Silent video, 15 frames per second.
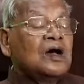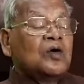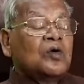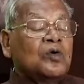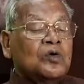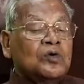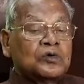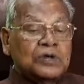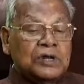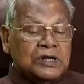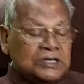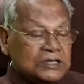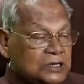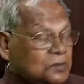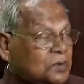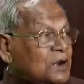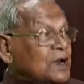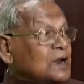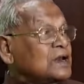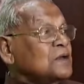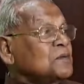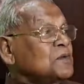और रिसीव
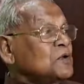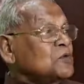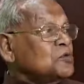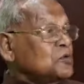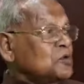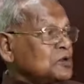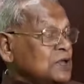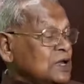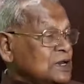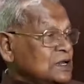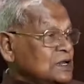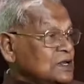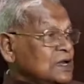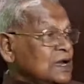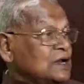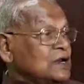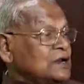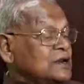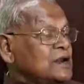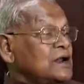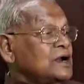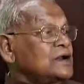करने में उनको तरजीह दिया कि
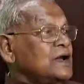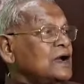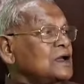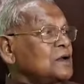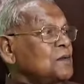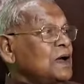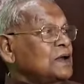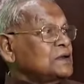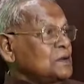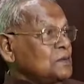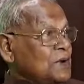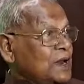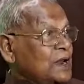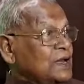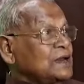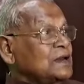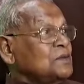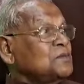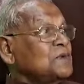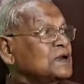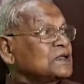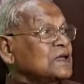नड्डा के पास हमारा ही
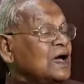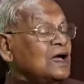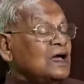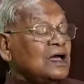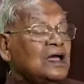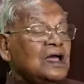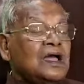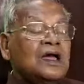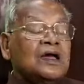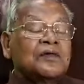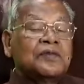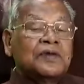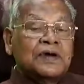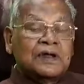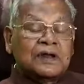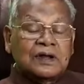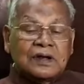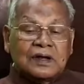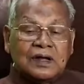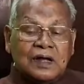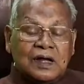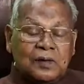नंबर था फिर
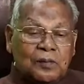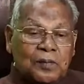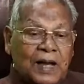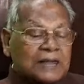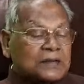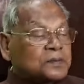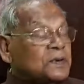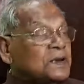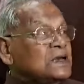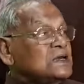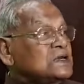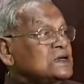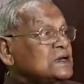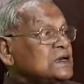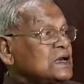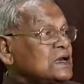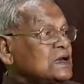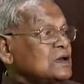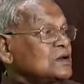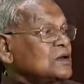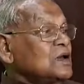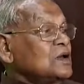वाजपेयी जी के
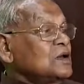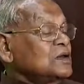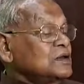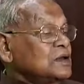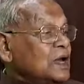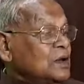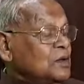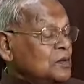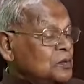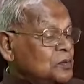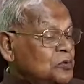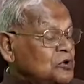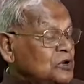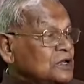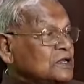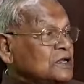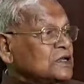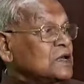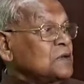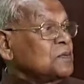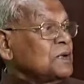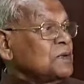
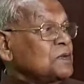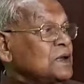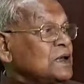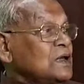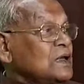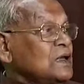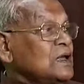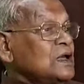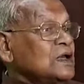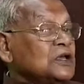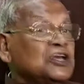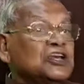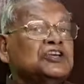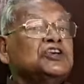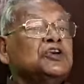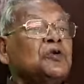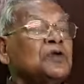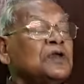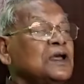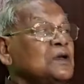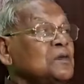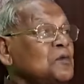पुण्यतिथि पर भी किसी को
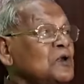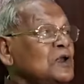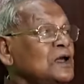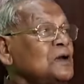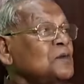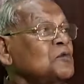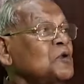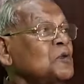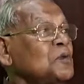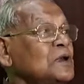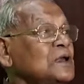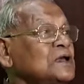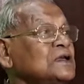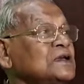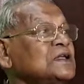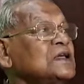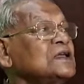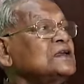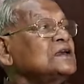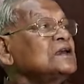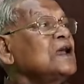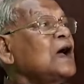नहीं बोले हमको बोले
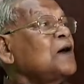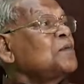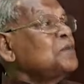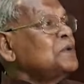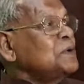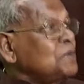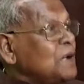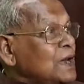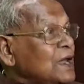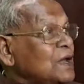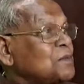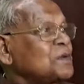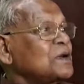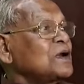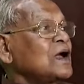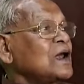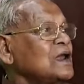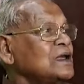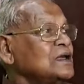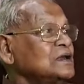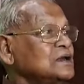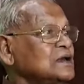जीतन जी आप भी माल्यार्पण कर
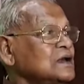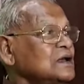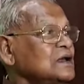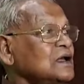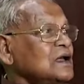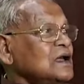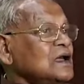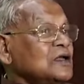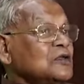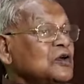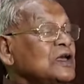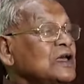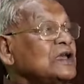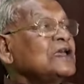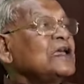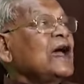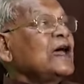लीजिए तो ये क्या